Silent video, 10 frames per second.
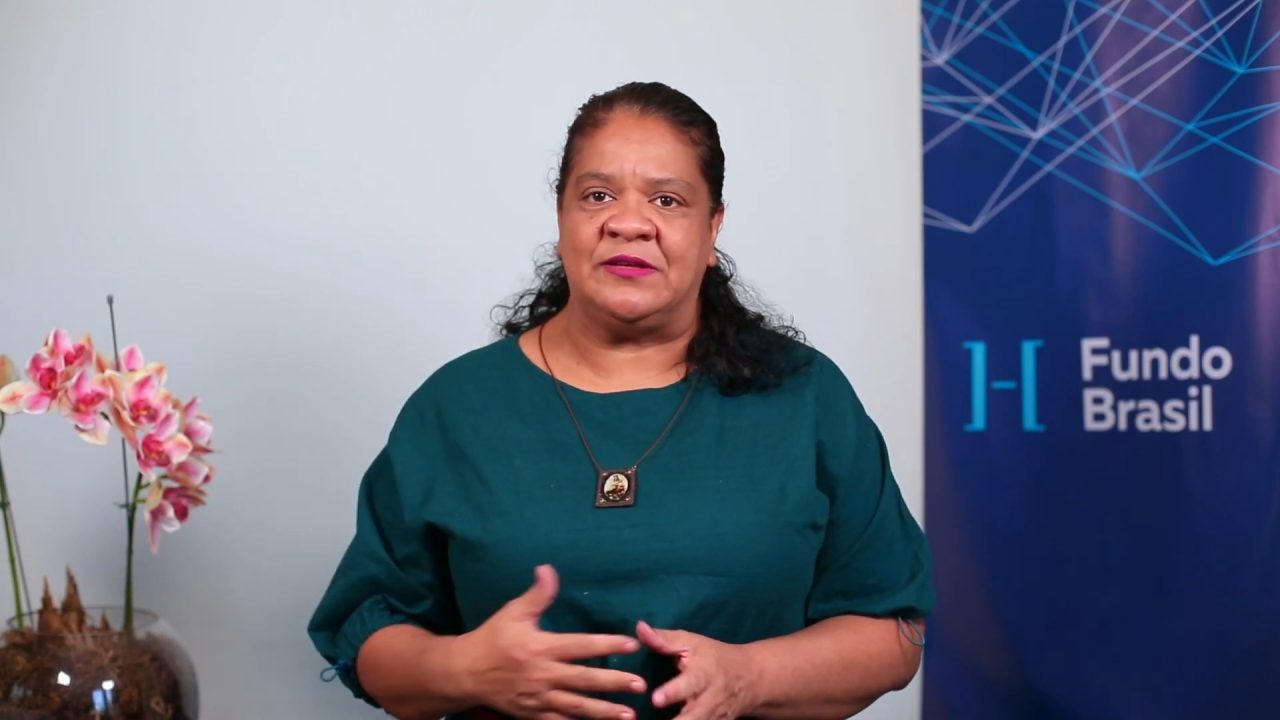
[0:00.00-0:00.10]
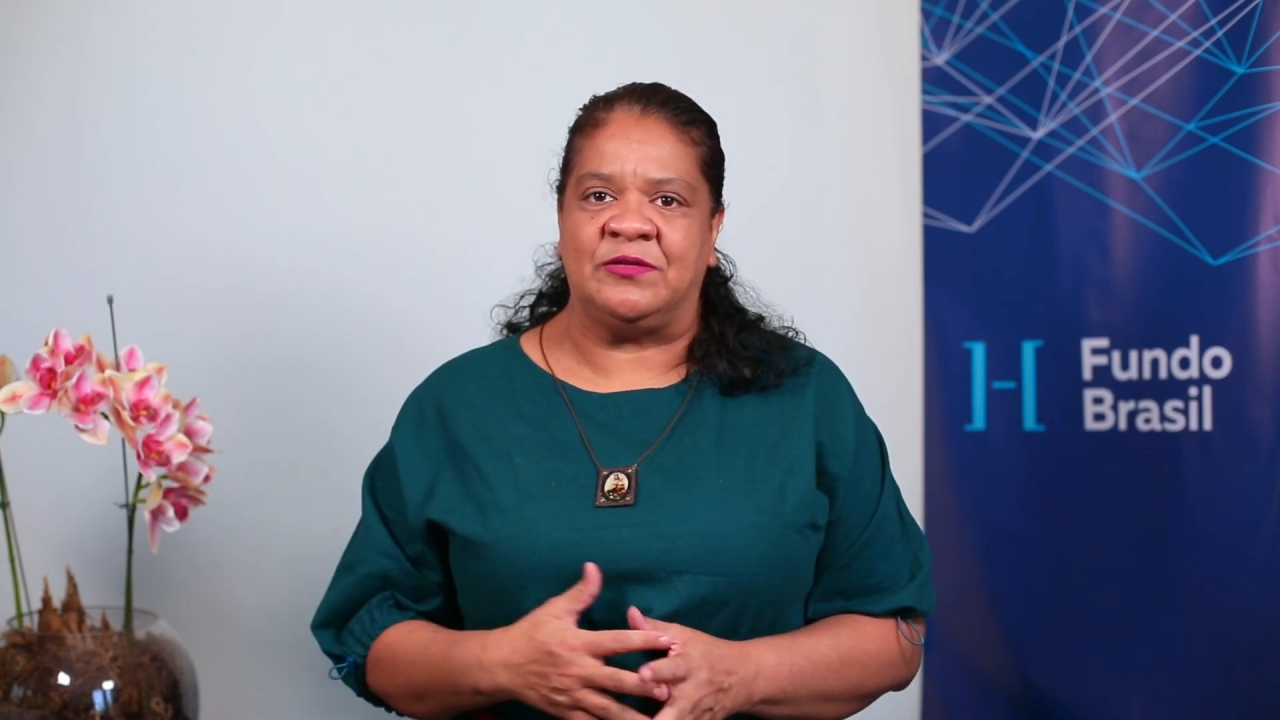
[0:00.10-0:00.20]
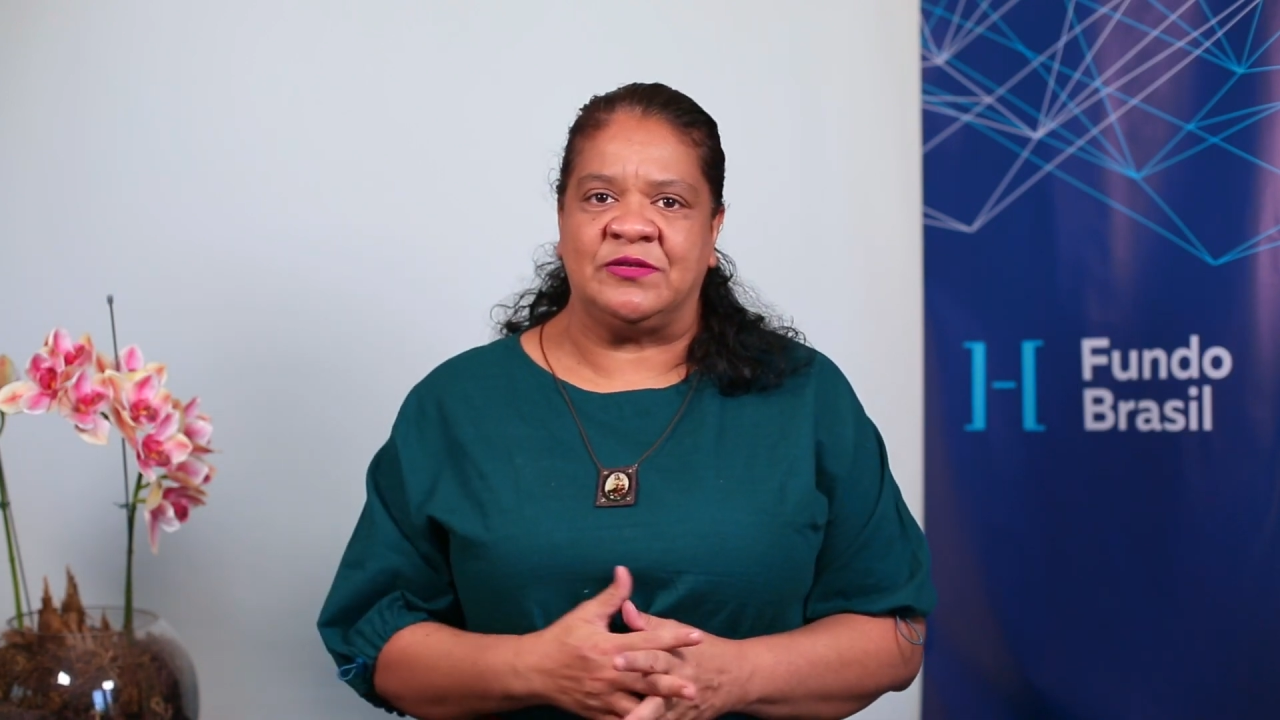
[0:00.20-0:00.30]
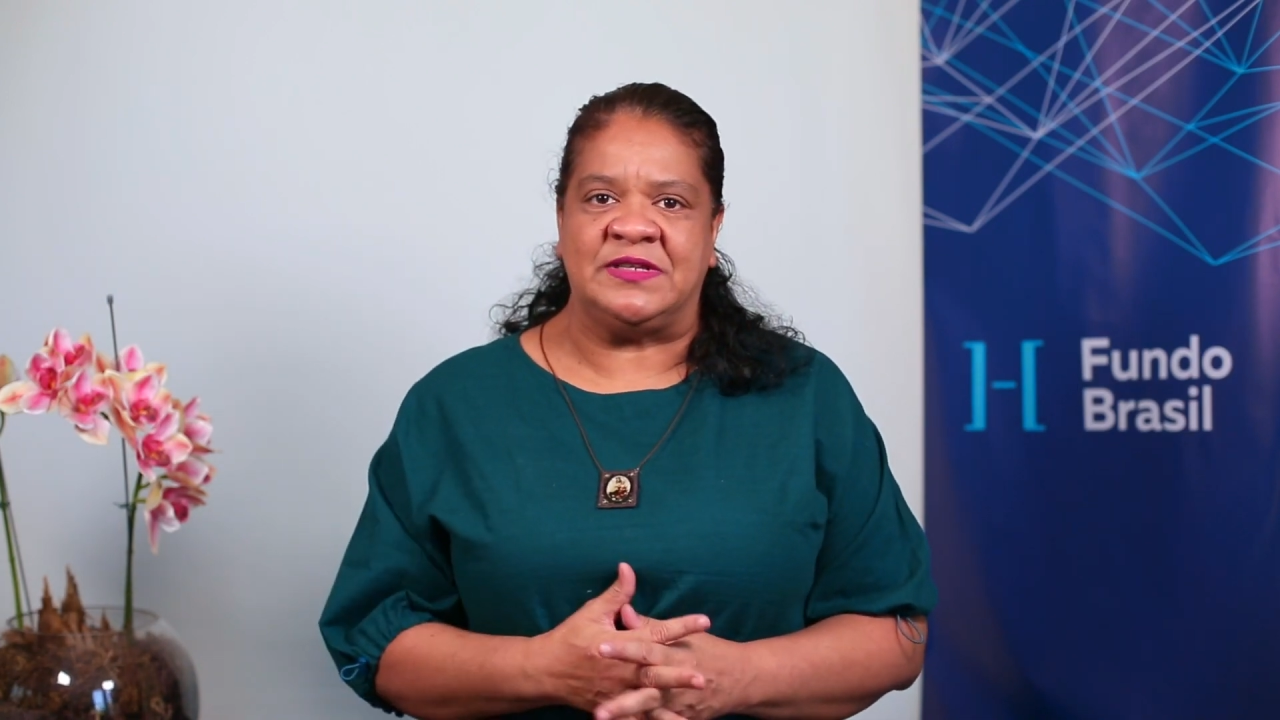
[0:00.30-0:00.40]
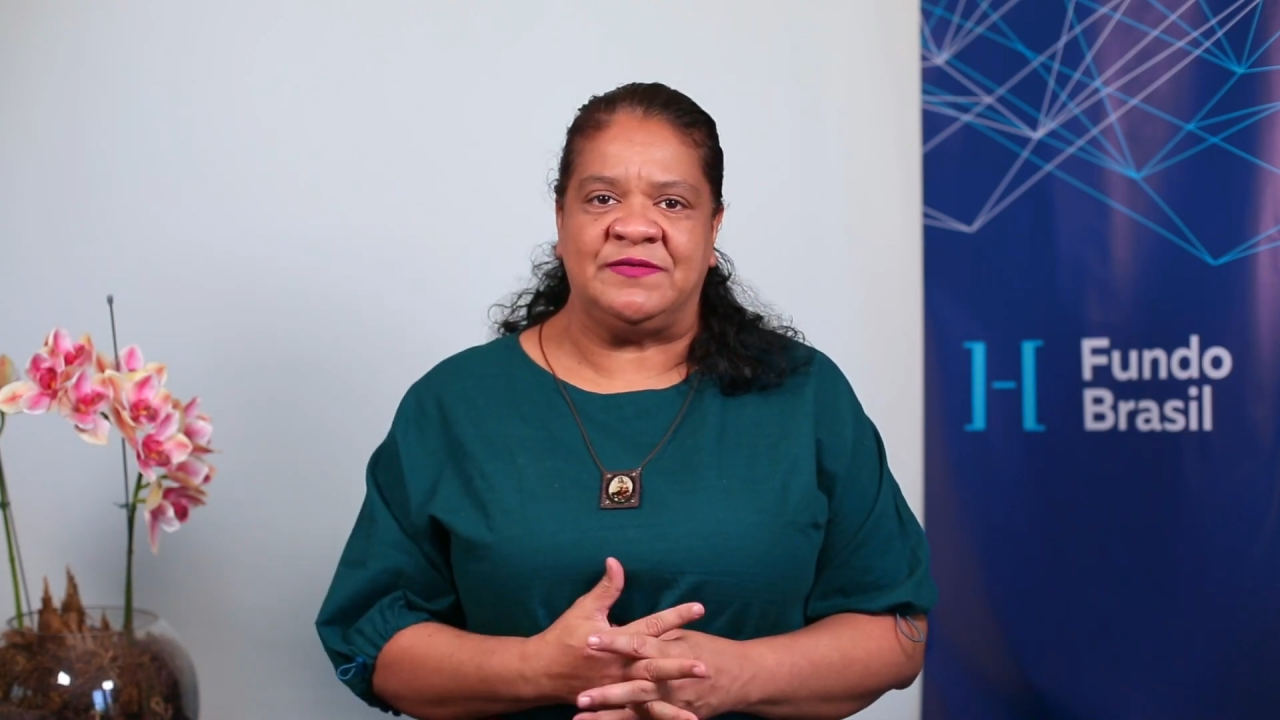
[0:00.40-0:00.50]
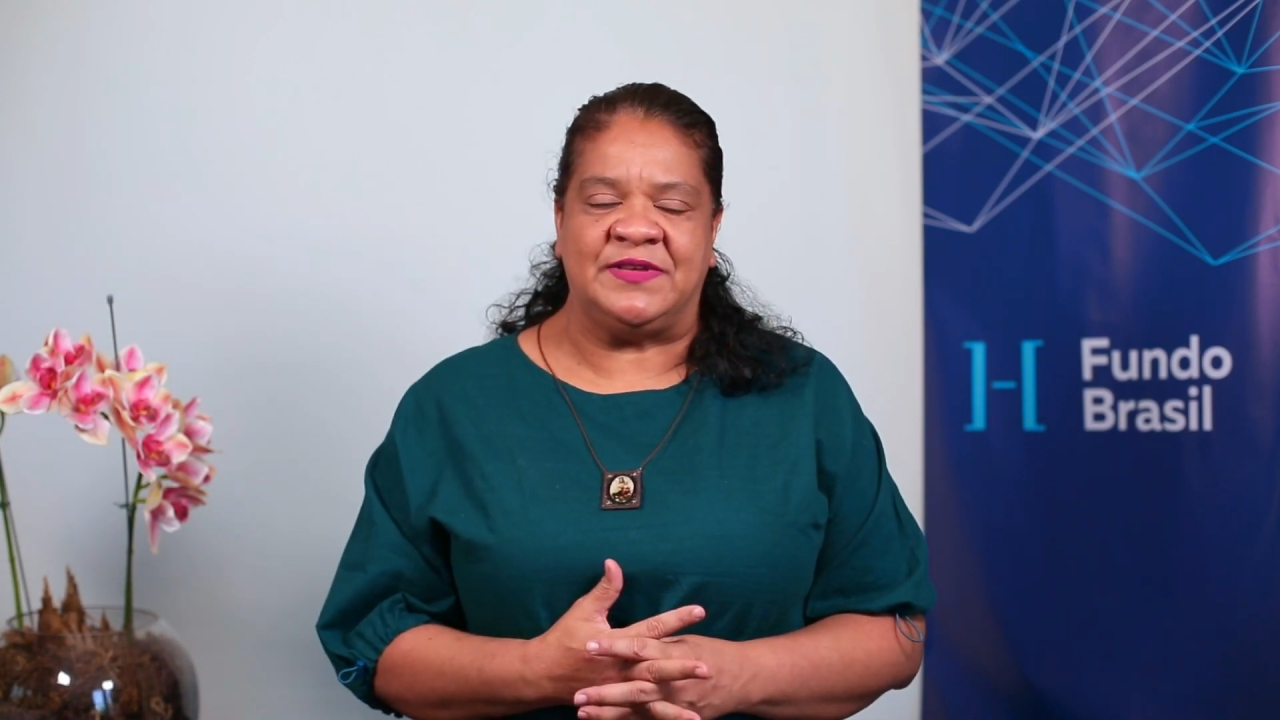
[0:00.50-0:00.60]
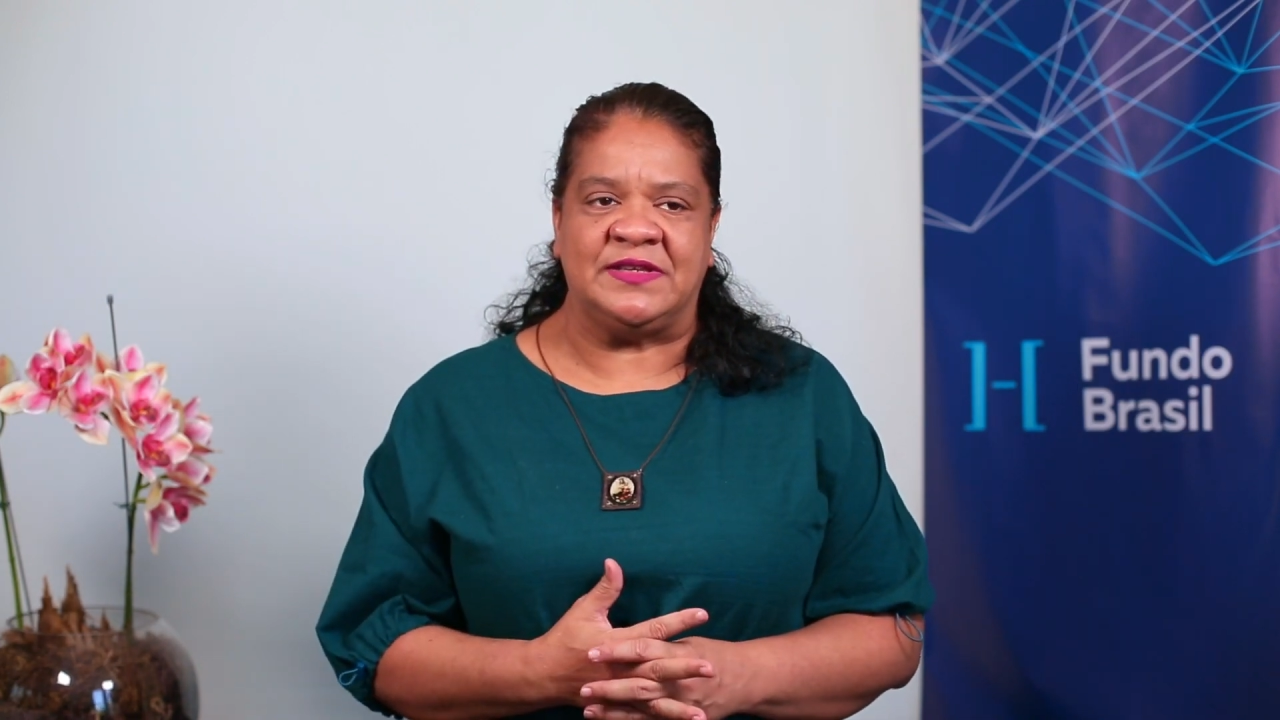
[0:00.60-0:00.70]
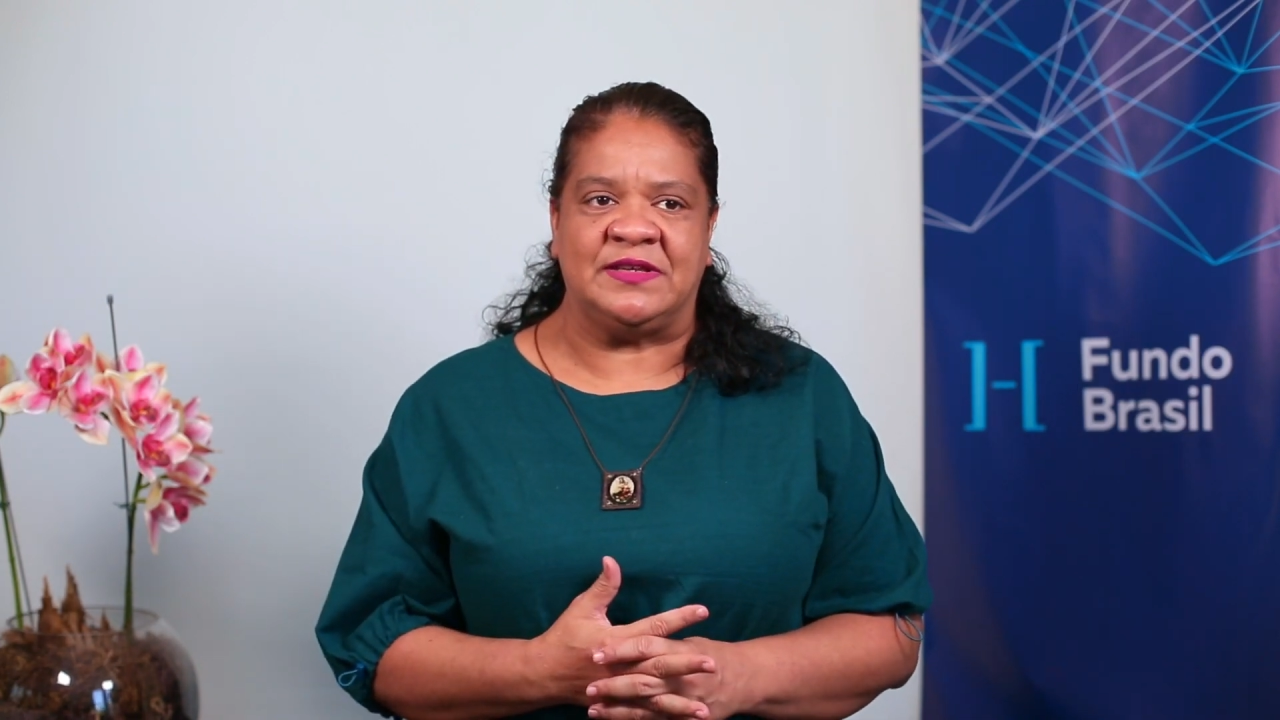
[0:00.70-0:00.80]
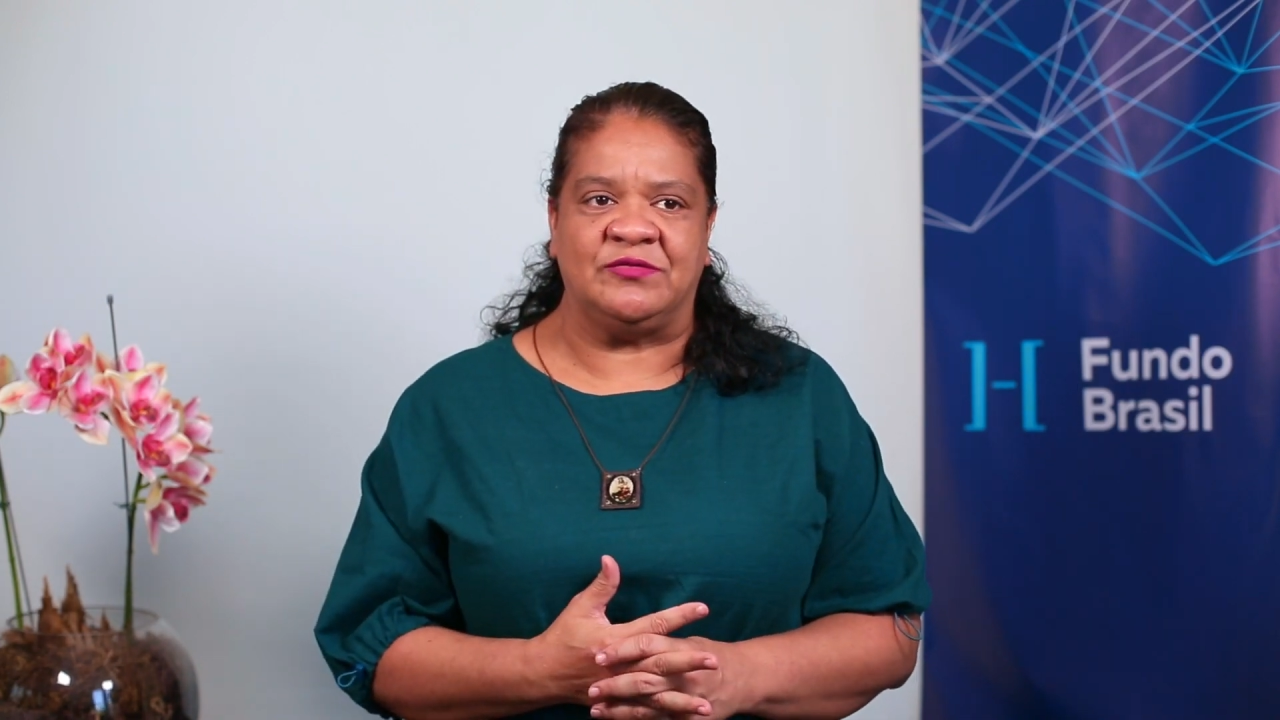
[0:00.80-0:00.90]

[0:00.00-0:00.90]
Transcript: inclusive das